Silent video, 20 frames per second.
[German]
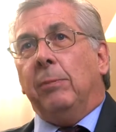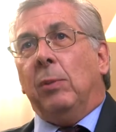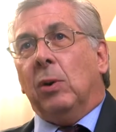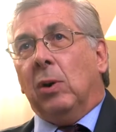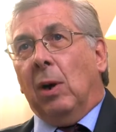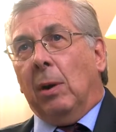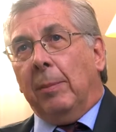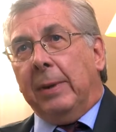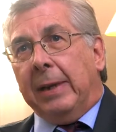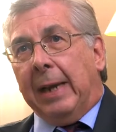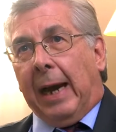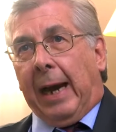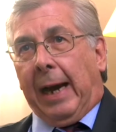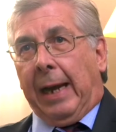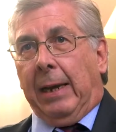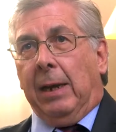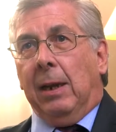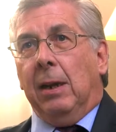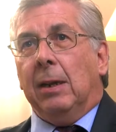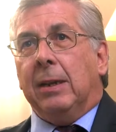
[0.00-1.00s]
bekommen
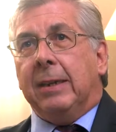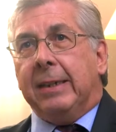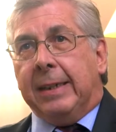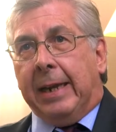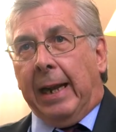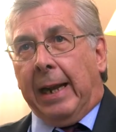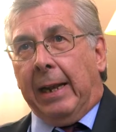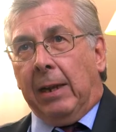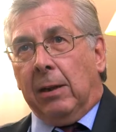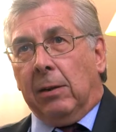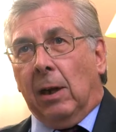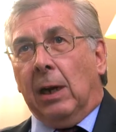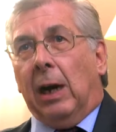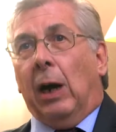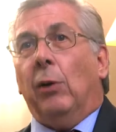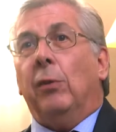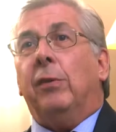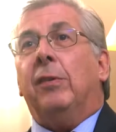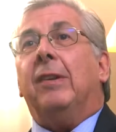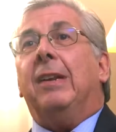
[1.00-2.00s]
alle Gelder
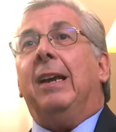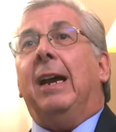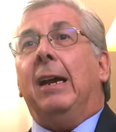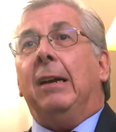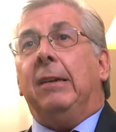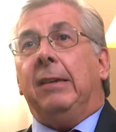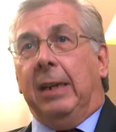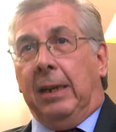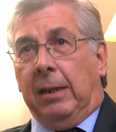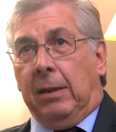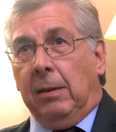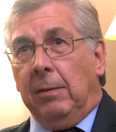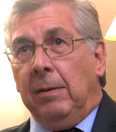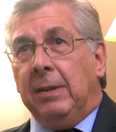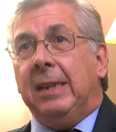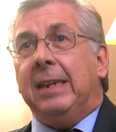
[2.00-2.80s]
aus Krediten,